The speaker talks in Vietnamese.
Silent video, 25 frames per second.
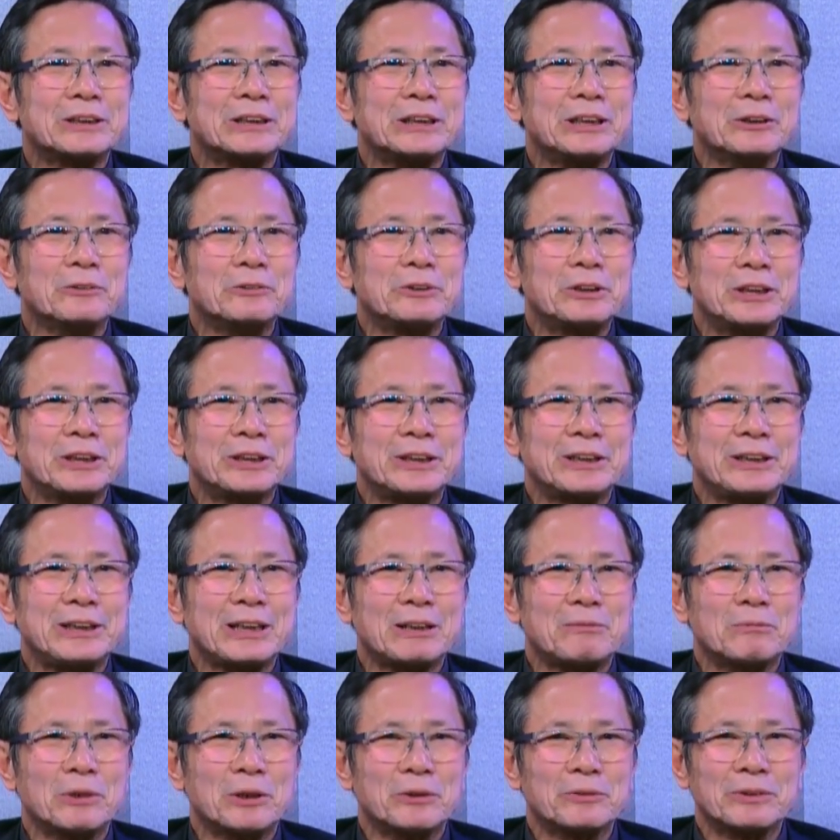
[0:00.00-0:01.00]
được chịu chức
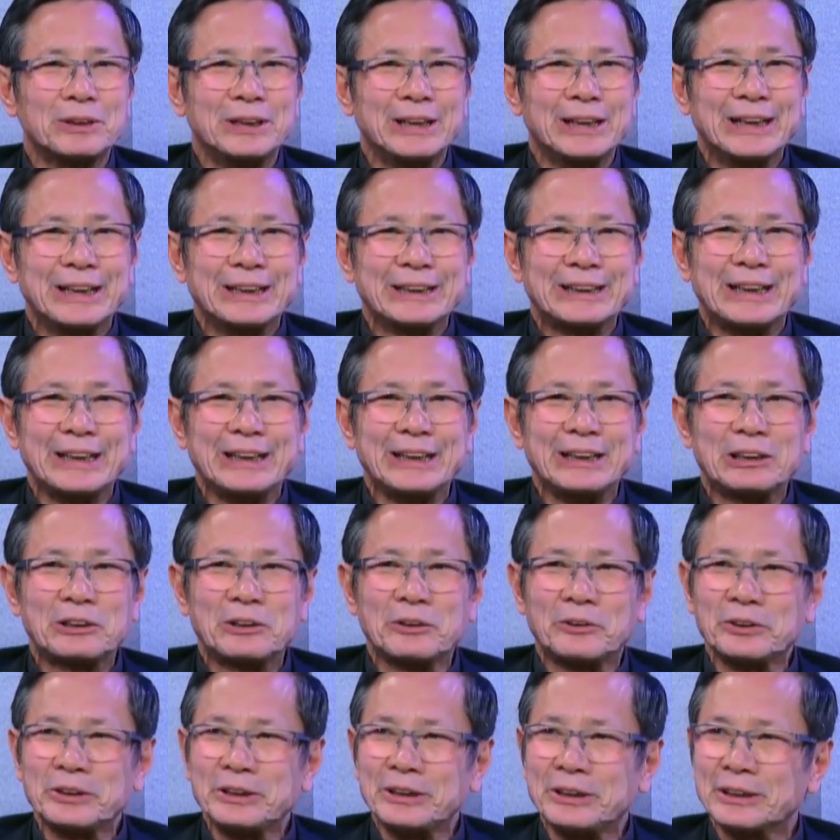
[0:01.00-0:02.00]
giám mục
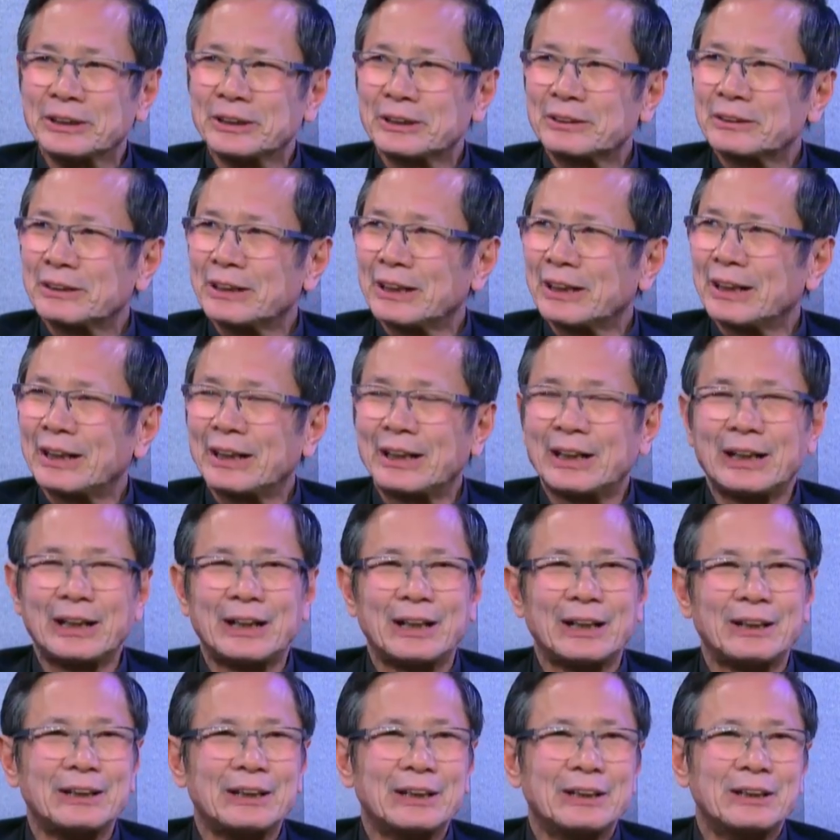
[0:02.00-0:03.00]
thì tôi được
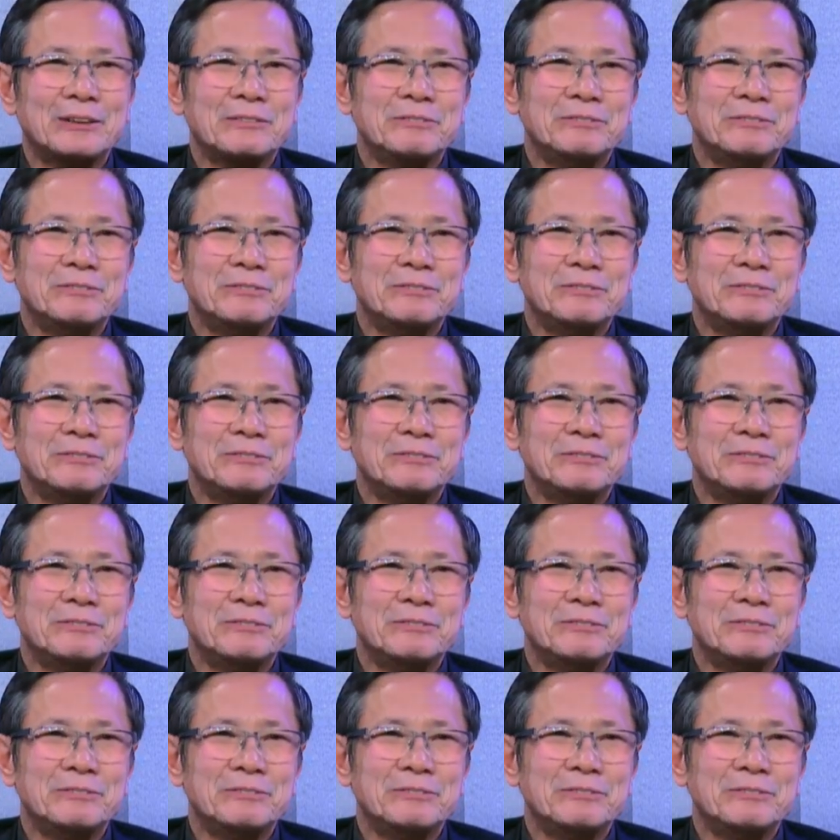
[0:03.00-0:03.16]
uh,